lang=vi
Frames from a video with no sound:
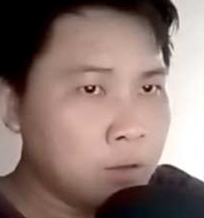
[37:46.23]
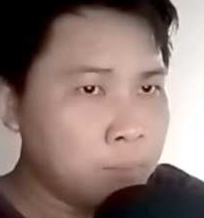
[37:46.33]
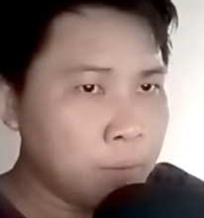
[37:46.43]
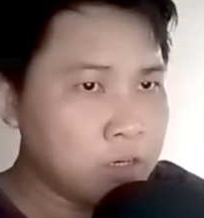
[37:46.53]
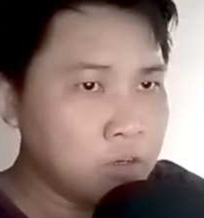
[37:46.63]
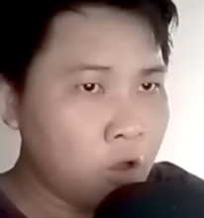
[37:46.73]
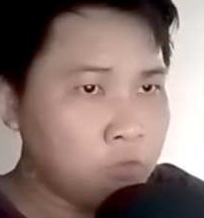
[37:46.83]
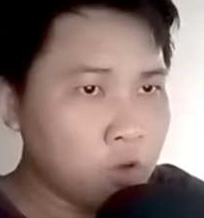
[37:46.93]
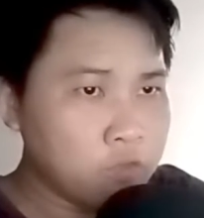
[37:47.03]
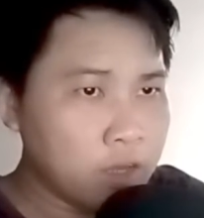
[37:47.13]
Ba đứa nó
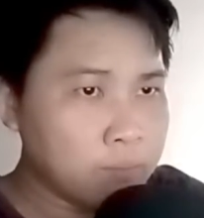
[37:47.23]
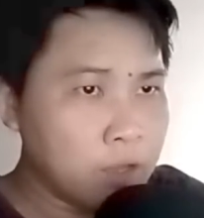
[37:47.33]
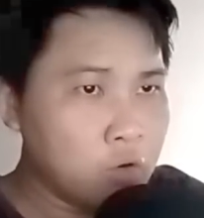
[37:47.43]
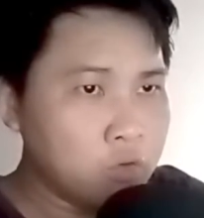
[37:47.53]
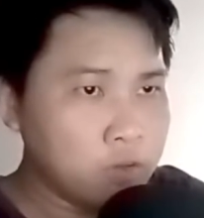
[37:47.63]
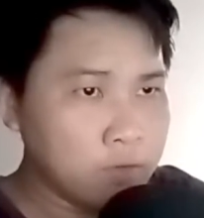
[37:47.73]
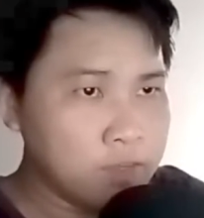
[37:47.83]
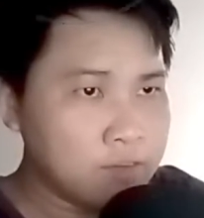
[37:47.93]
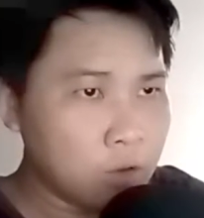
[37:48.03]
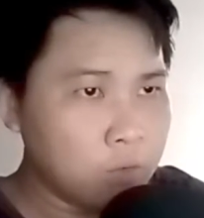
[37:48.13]
vội vàng bay lui về
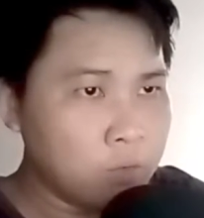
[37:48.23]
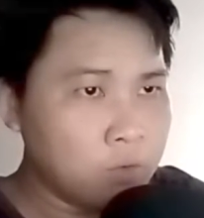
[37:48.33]
phía sau.